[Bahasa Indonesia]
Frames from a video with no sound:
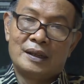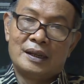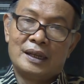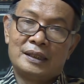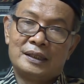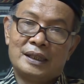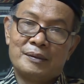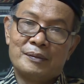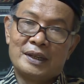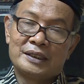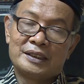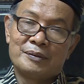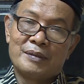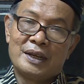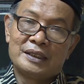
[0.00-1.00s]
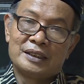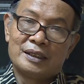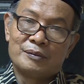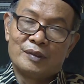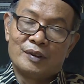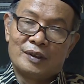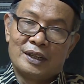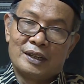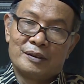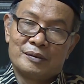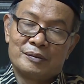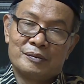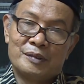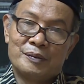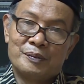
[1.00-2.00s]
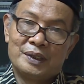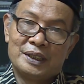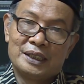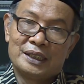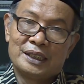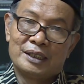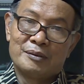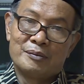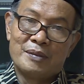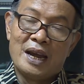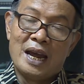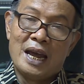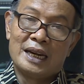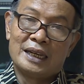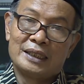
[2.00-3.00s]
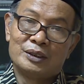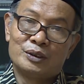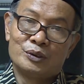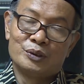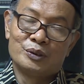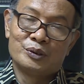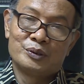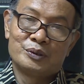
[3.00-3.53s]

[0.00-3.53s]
ada macam-macam orang memberikan mahar itu